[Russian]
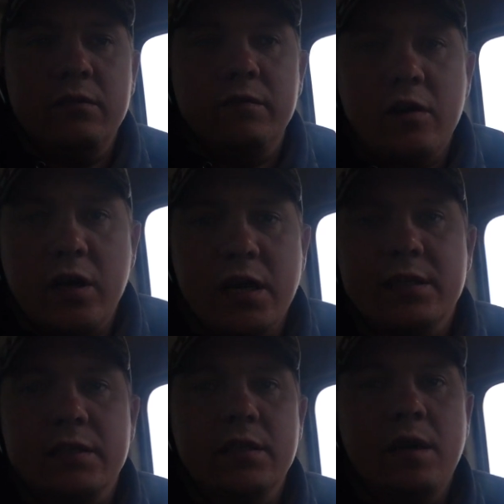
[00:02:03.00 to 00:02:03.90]
как, как
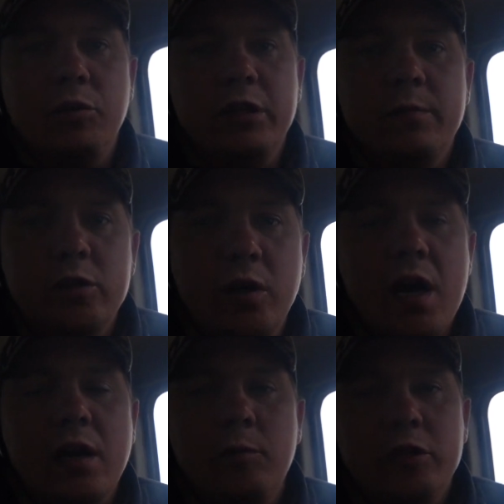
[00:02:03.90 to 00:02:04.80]
работает мотор,
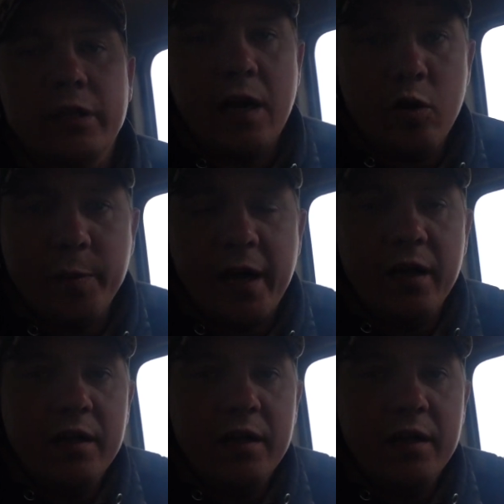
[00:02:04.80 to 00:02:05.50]
как работает коробка,